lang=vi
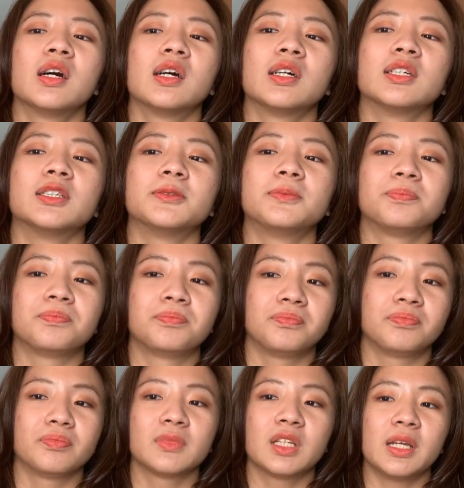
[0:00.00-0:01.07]
um,
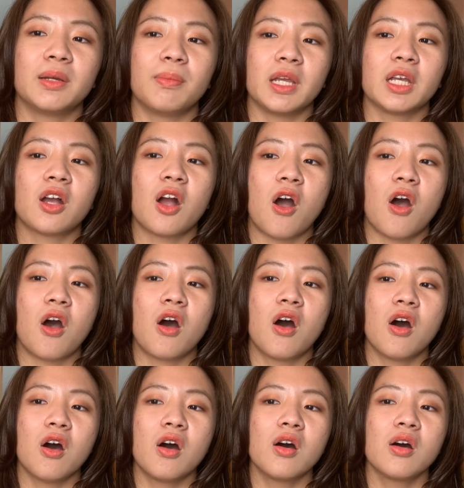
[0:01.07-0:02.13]
thì mình
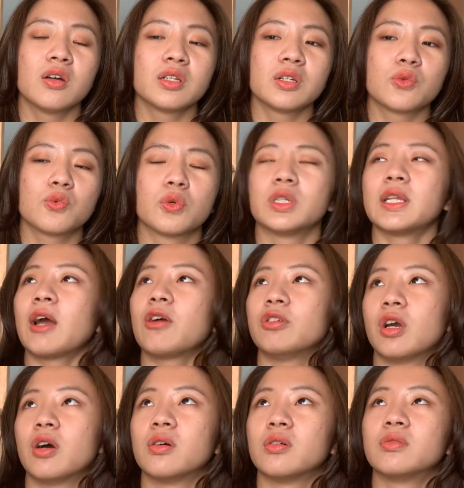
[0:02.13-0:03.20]
có những cuốn nào
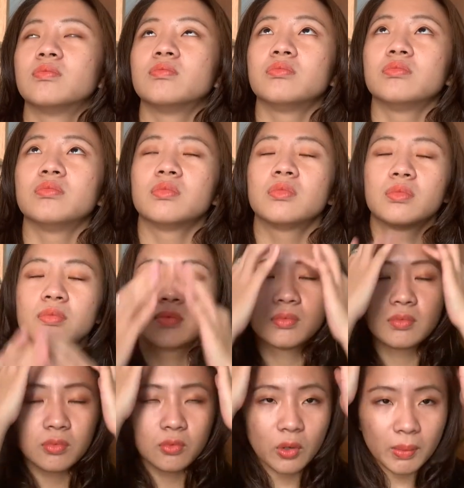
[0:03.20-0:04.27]
nhỉ um,
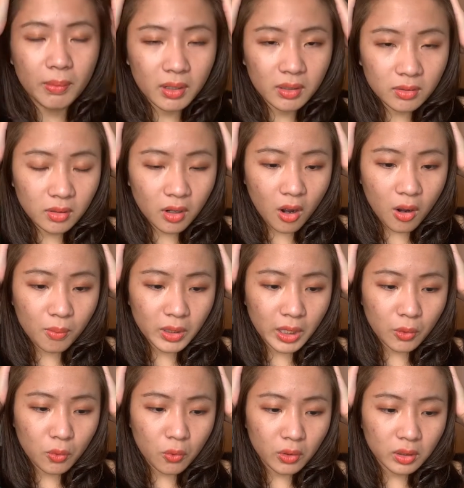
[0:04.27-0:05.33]
quên mất có một
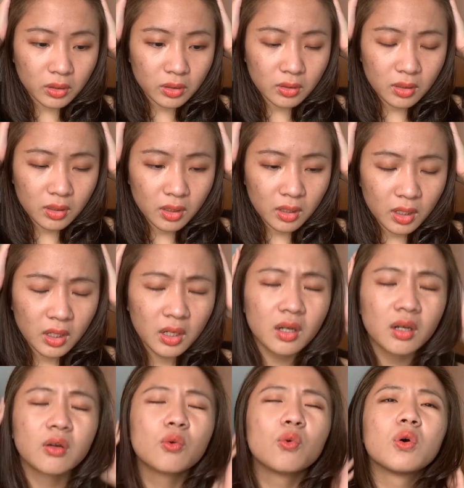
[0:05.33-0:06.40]
cái cuốn
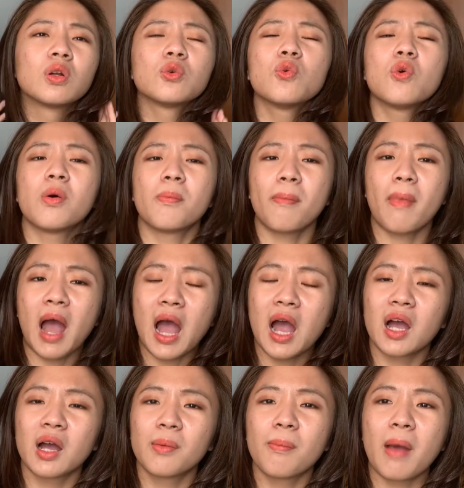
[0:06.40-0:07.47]
cuốn của
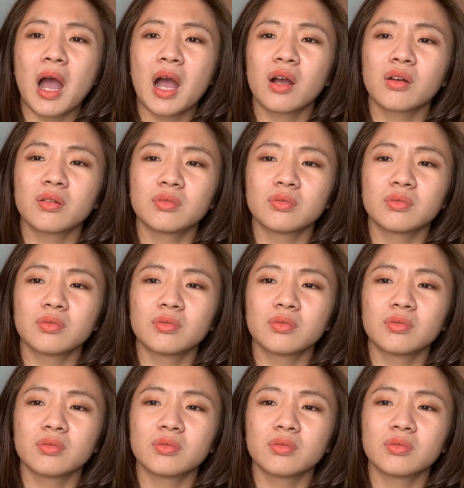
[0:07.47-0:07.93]
ma ma